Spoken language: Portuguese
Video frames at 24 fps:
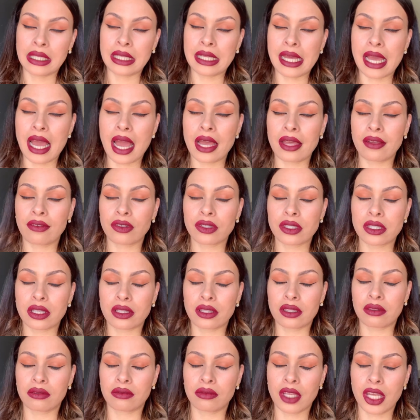E aí você
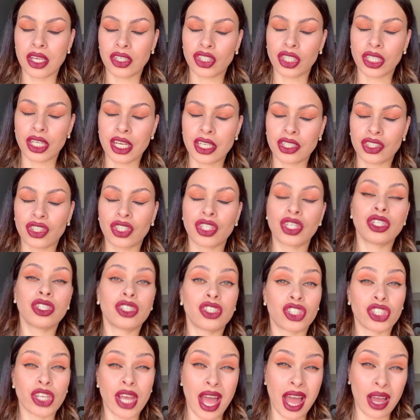deixa ele agir,
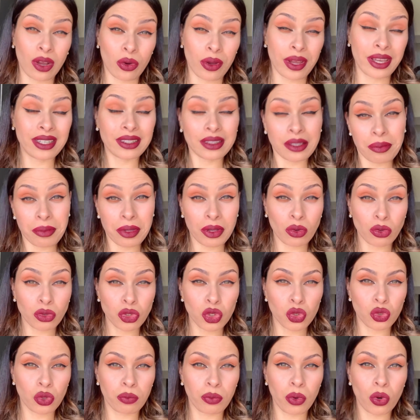enxágua, ele também
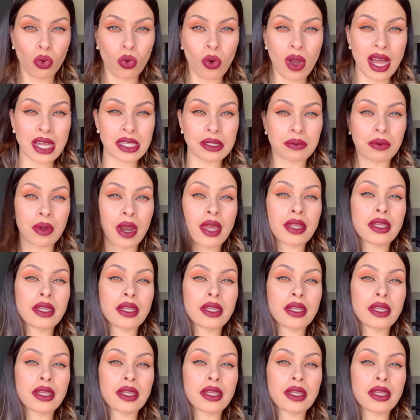continua um pouco áspero.